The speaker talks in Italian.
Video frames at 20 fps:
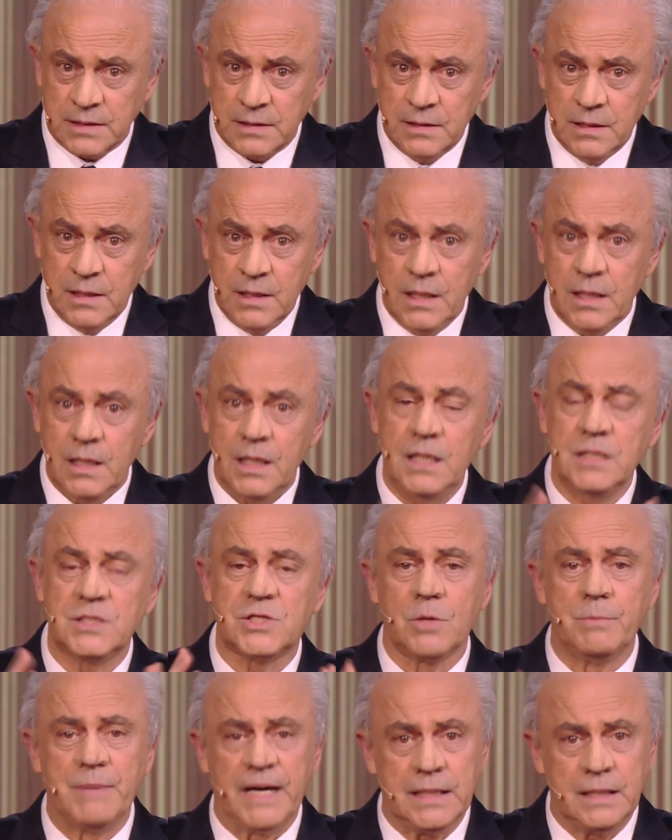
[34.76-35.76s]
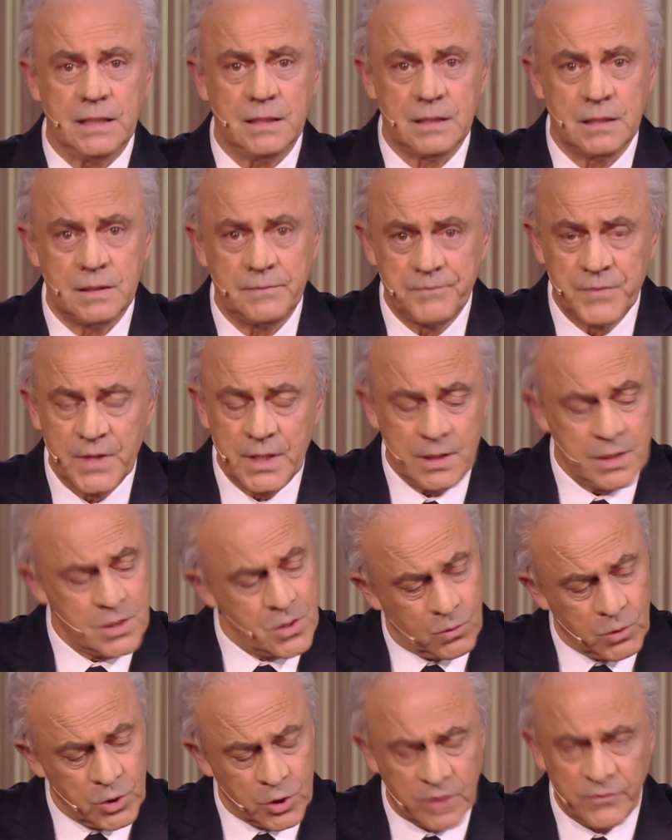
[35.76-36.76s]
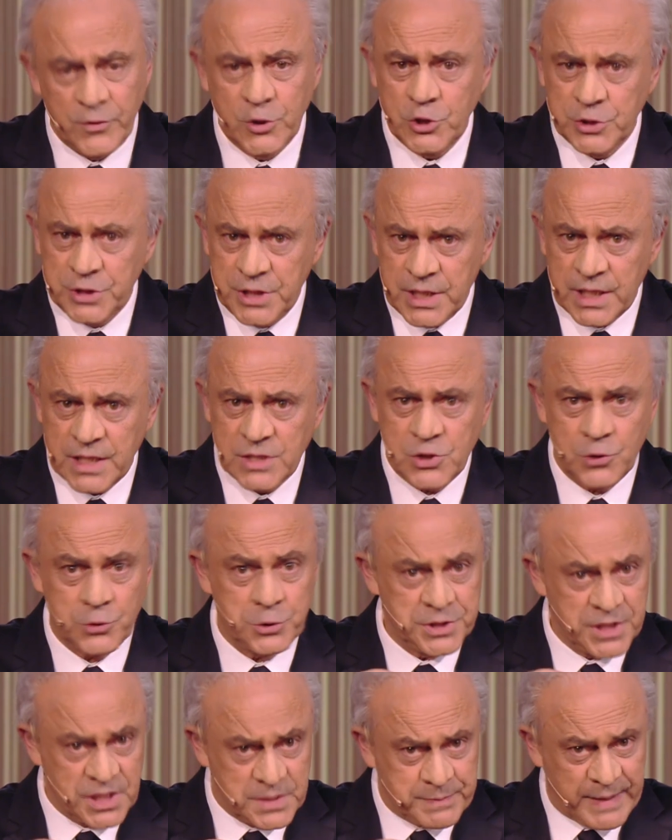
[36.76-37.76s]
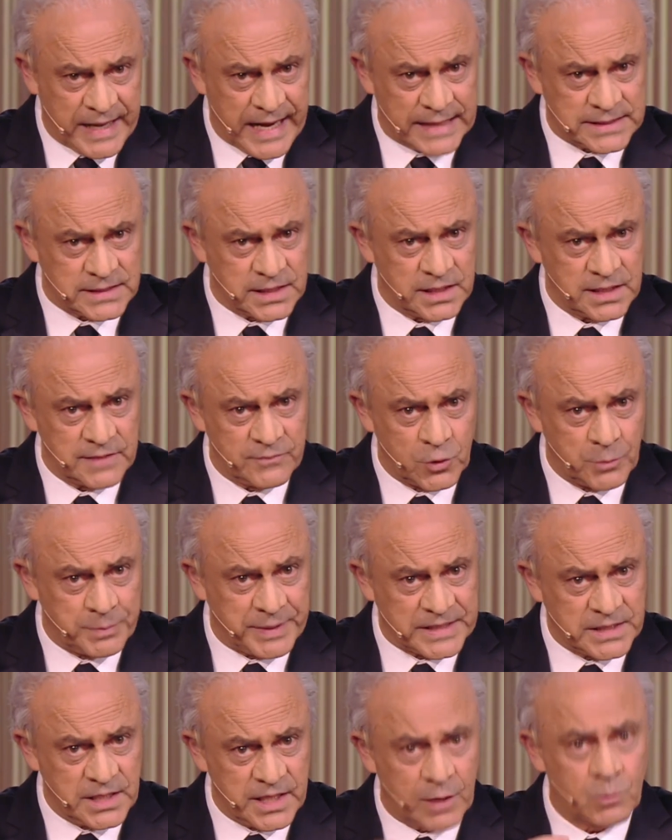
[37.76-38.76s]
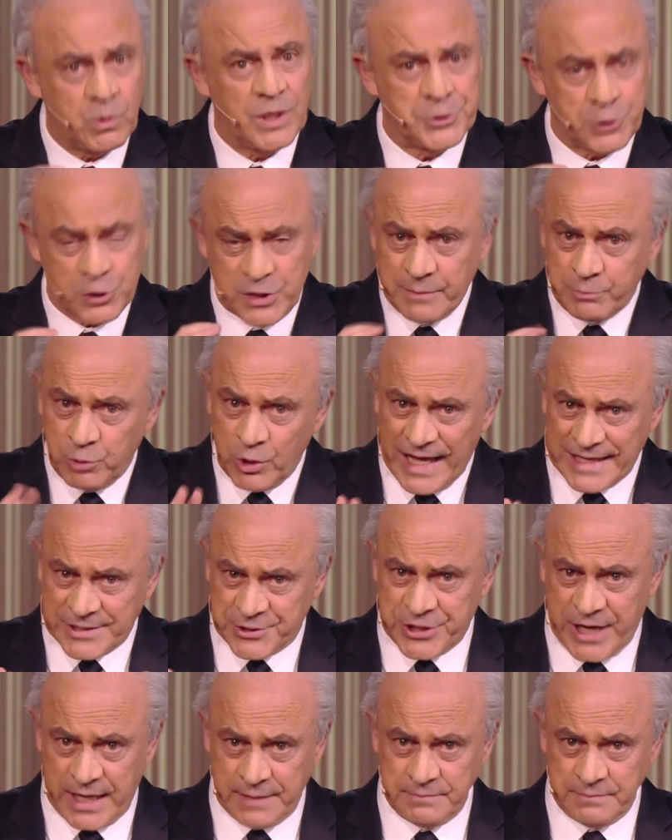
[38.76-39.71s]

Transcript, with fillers: No, no, no. Prima Insomma, bisogna... eh, io bisogna... quello che voglio dire è che sono i disperati che devono partire quando c'è Bonaccia.